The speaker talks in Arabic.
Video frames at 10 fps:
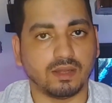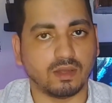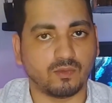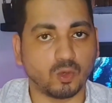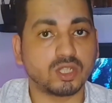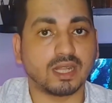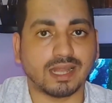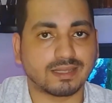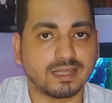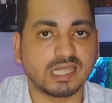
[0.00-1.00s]
الفلوس
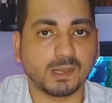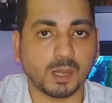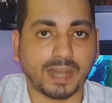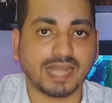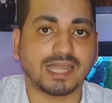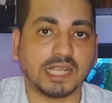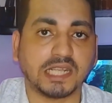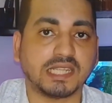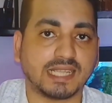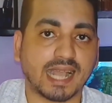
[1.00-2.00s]
اللي ادسنس بتبعتها
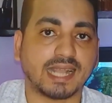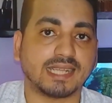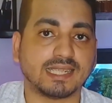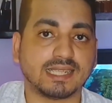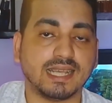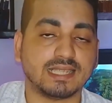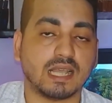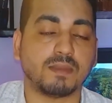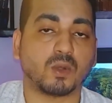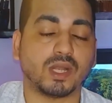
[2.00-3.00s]
عشان تتاكد ان ده
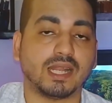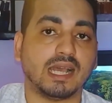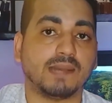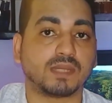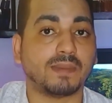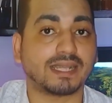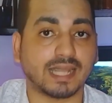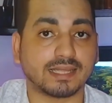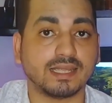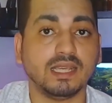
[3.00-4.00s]
حسابك ولا لا
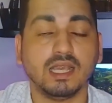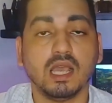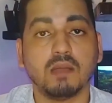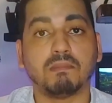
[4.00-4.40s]
بتبعت قد ايه